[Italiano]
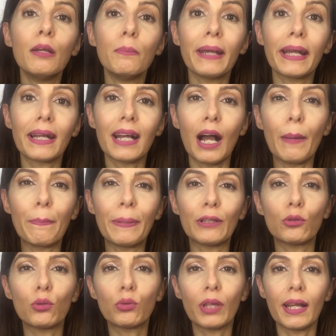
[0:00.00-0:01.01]
il make up
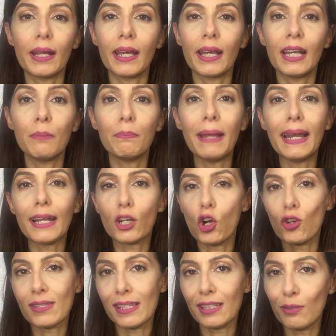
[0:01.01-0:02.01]
e tutte tutte le, le, belle
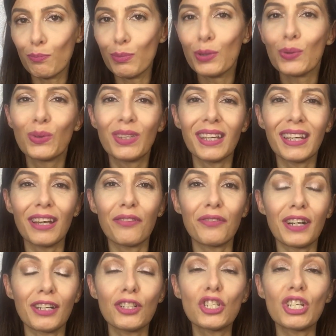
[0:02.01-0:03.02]
cose di beauty che
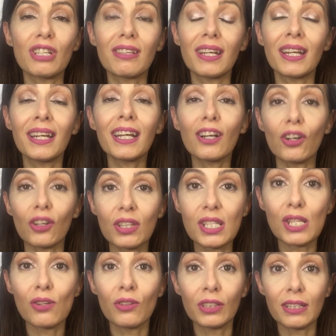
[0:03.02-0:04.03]
Franci tiene in negozio,